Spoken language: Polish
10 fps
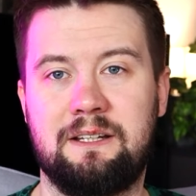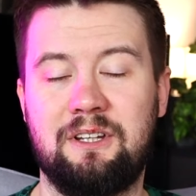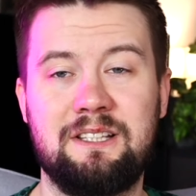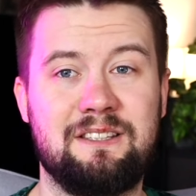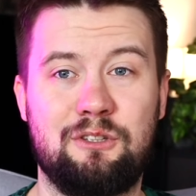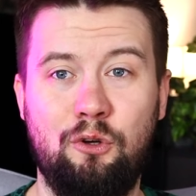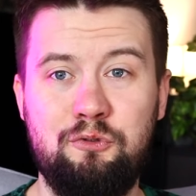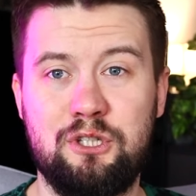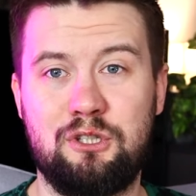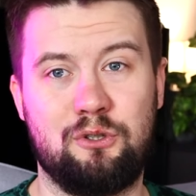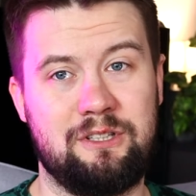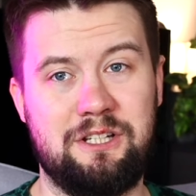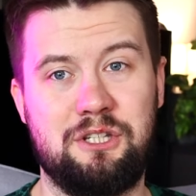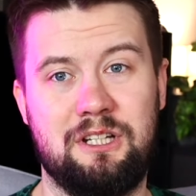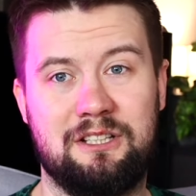więc to wszystko
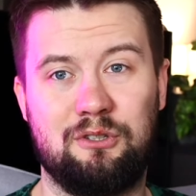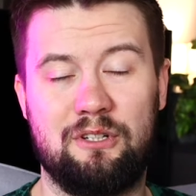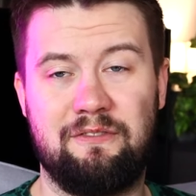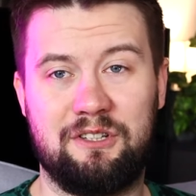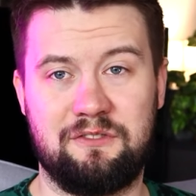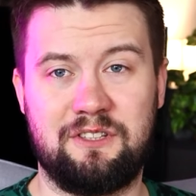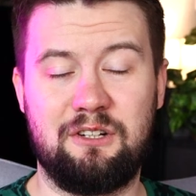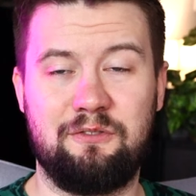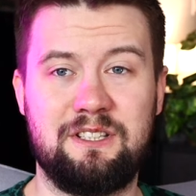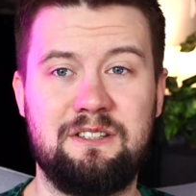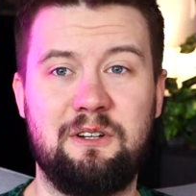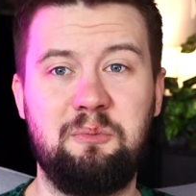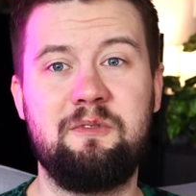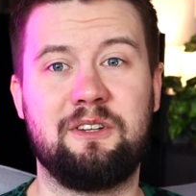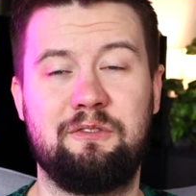znajdziecie na stronie Warszawskiego Festiwalu
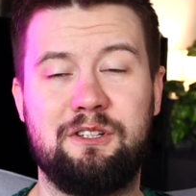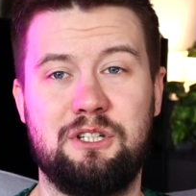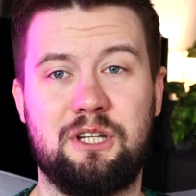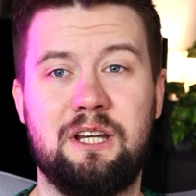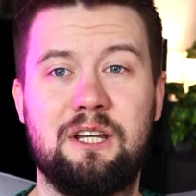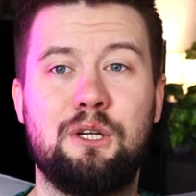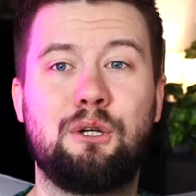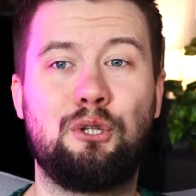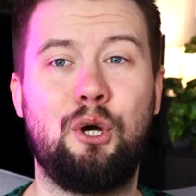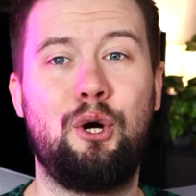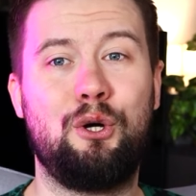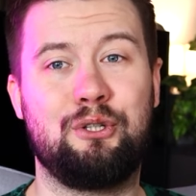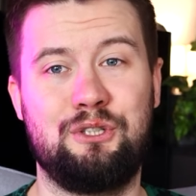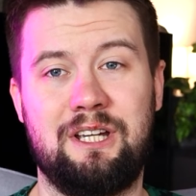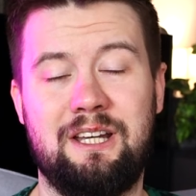Piwa. Dowiecie się kto,
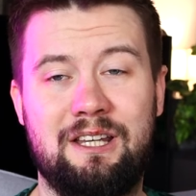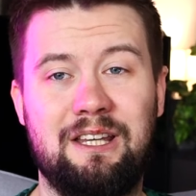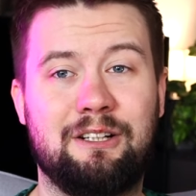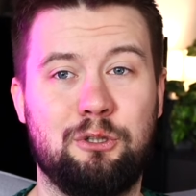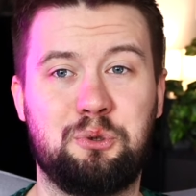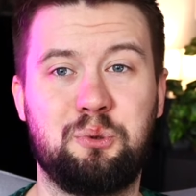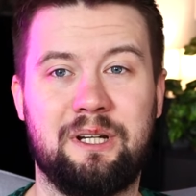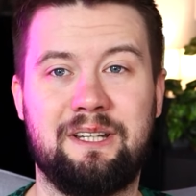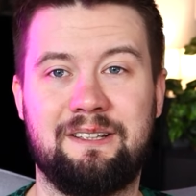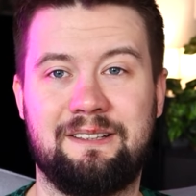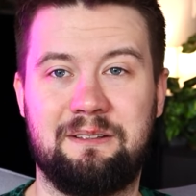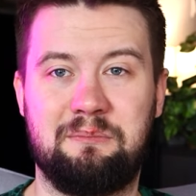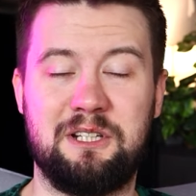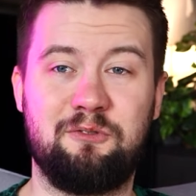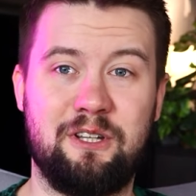gdzie i jak o której
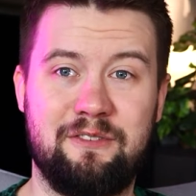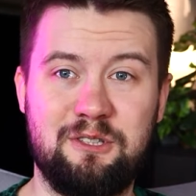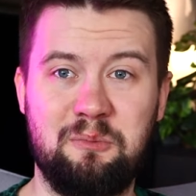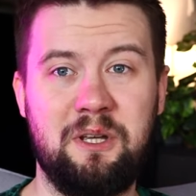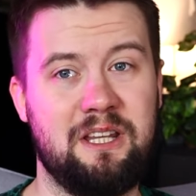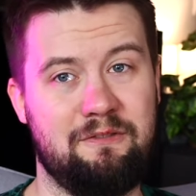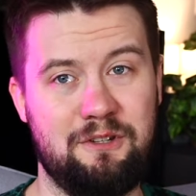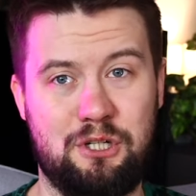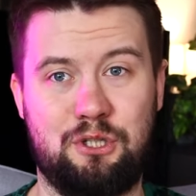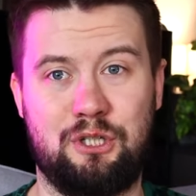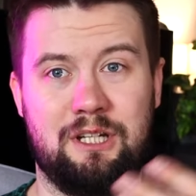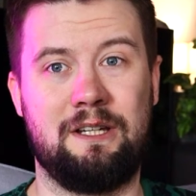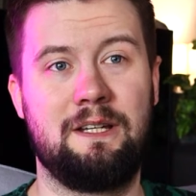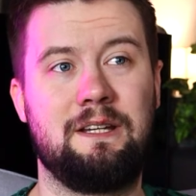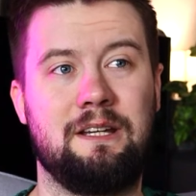ma swoje wystąpienie, wycieczkę,
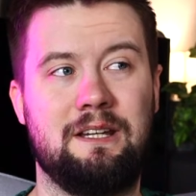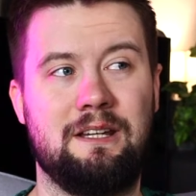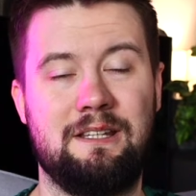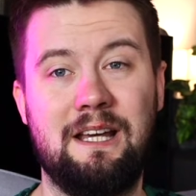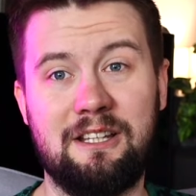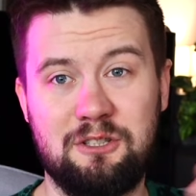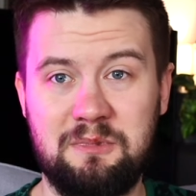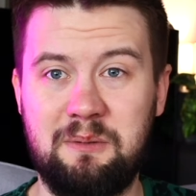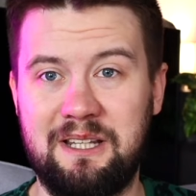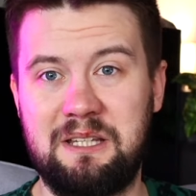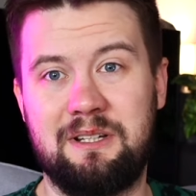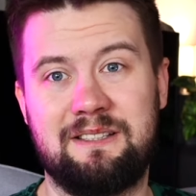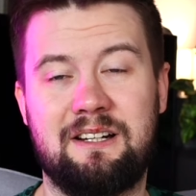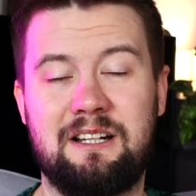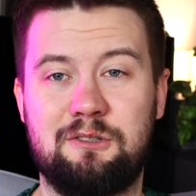jakie są tematy
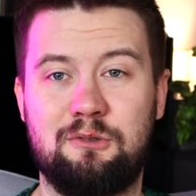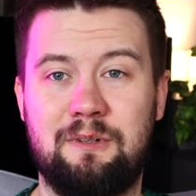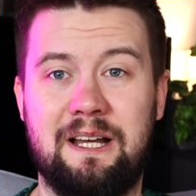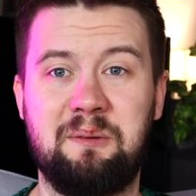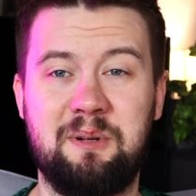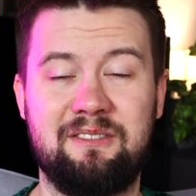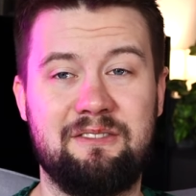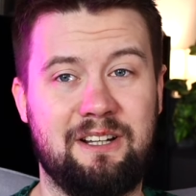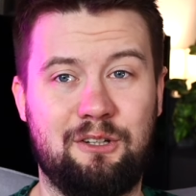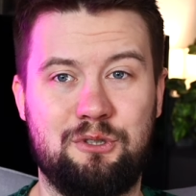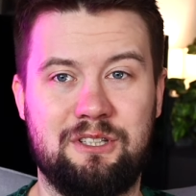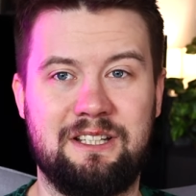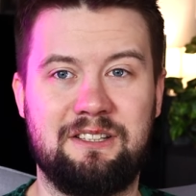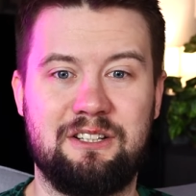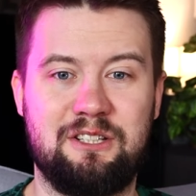masterclassów, a naprawdę warto się
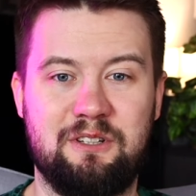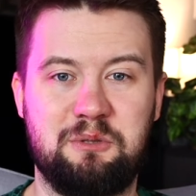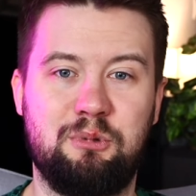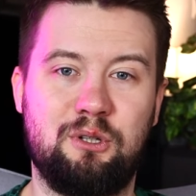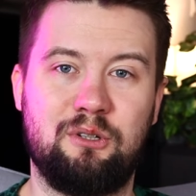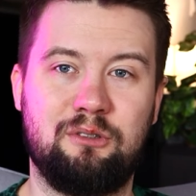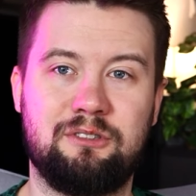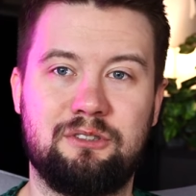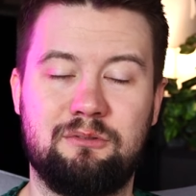zainteresować, bo